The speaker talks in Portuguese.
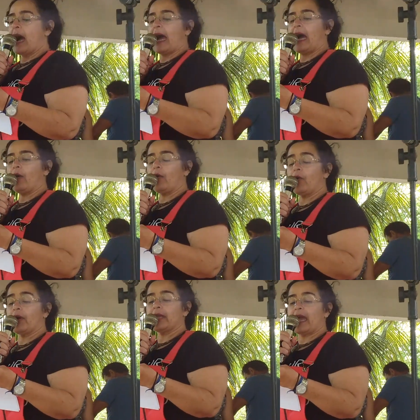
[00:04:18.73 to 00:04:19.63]
a
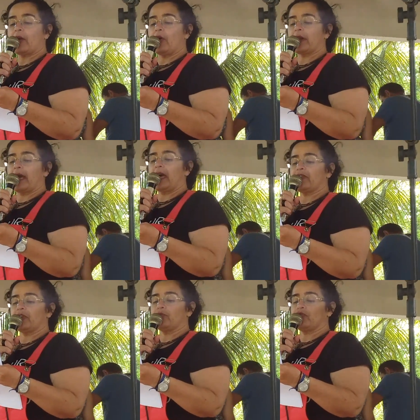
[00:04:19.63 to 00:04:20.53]
honra e a
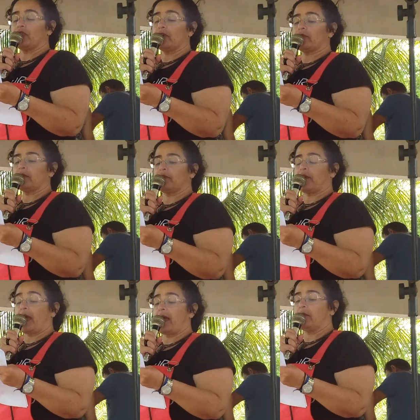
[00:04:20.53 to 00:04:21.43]
coragem dos nossos
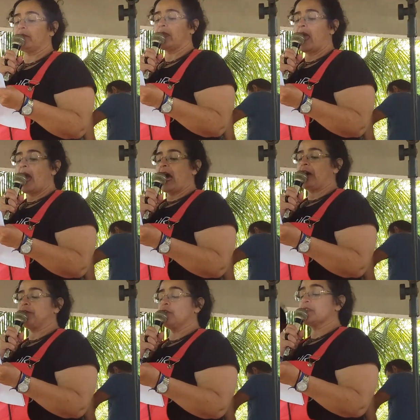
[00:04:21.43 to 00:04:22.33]
velhos,
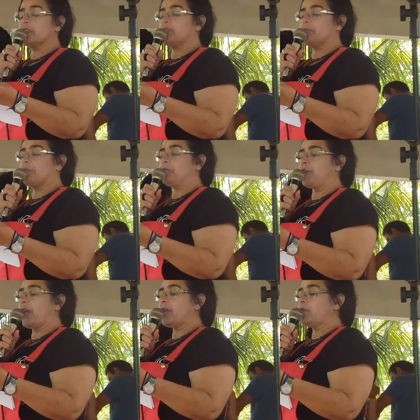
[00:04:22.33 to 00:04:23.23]
a força de
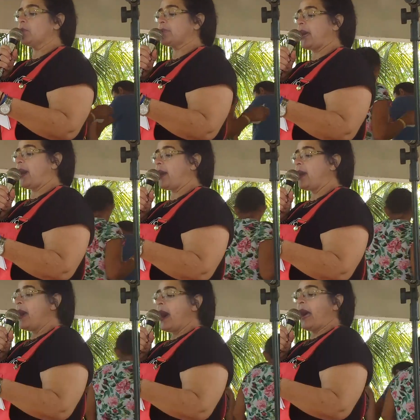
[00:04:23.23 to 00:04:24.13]
viver e lutar,
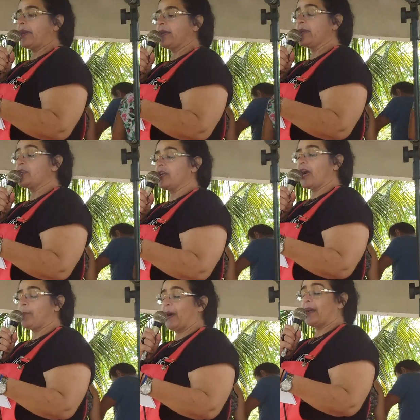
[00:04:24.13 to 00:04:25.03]
a grande
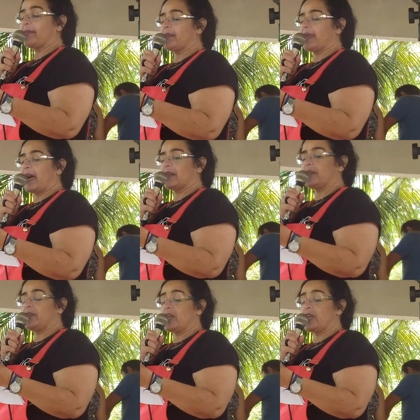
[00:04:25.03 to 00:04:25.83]
capacidade de